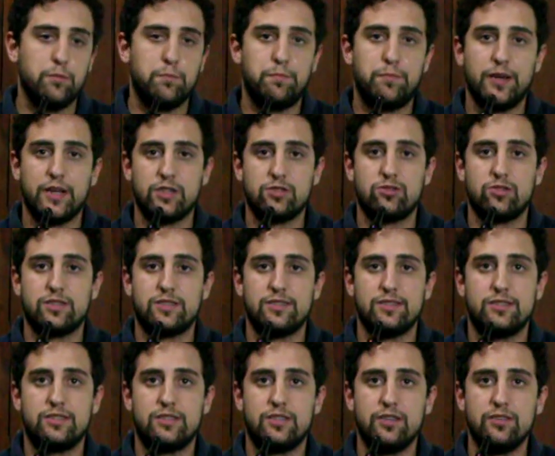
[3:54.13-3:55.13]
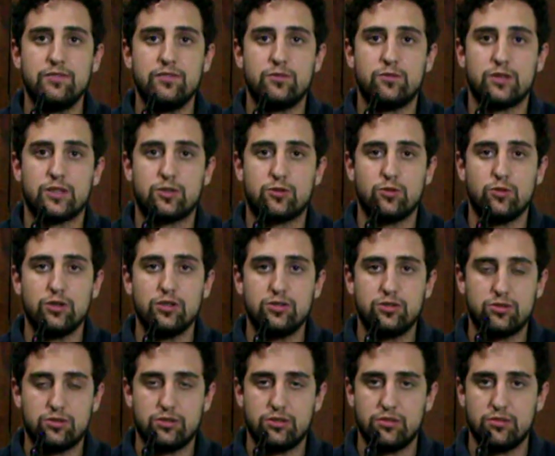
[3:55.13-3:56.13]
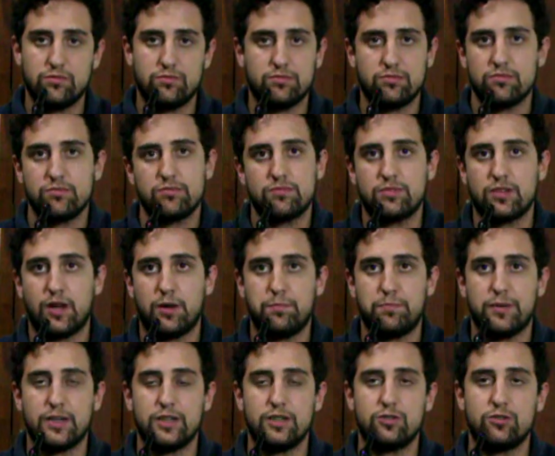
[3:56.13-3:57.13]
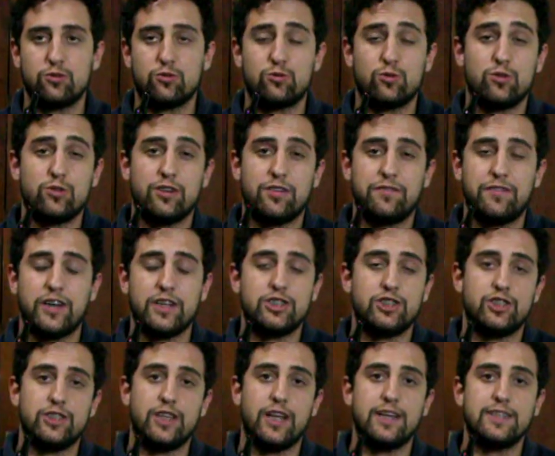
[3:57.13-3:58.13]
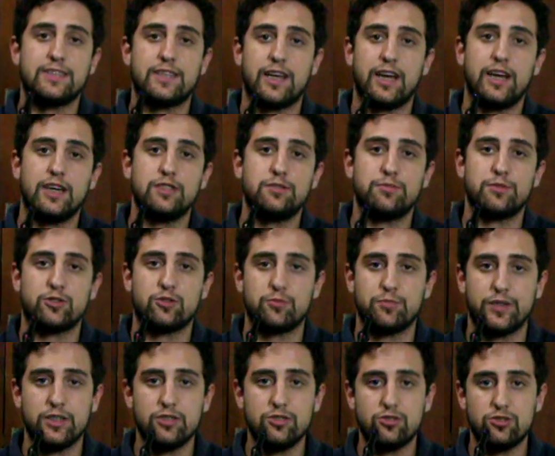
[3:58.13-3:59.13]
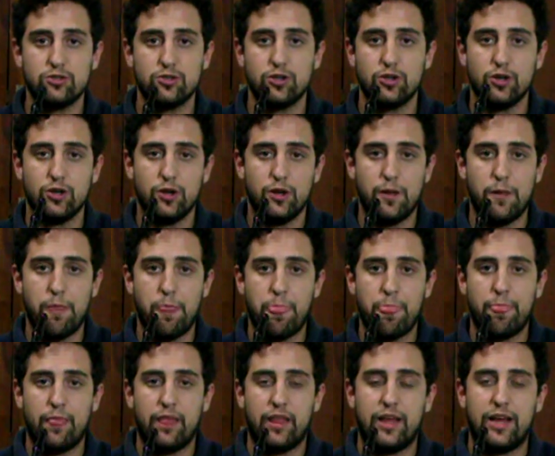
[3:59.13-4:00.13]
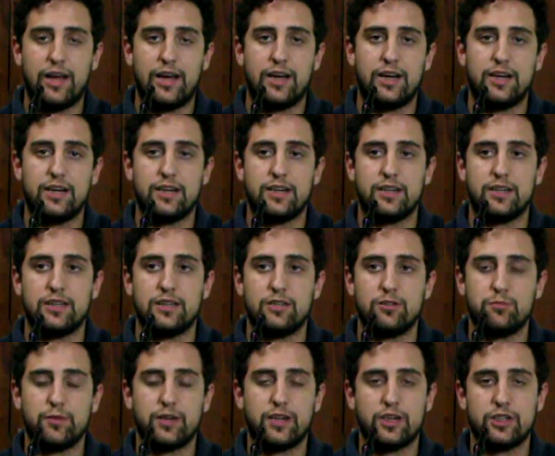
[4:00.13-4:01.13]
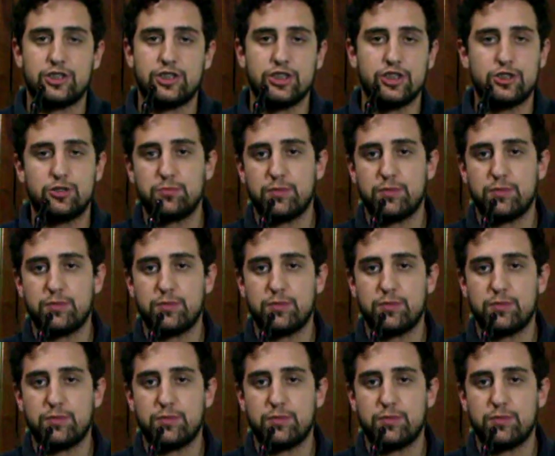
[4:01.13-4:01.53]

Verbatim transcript: Preço acessível a todos, acaba pagando em torno na faixa de 10 reais mais ou menos, ah, uma caixinha de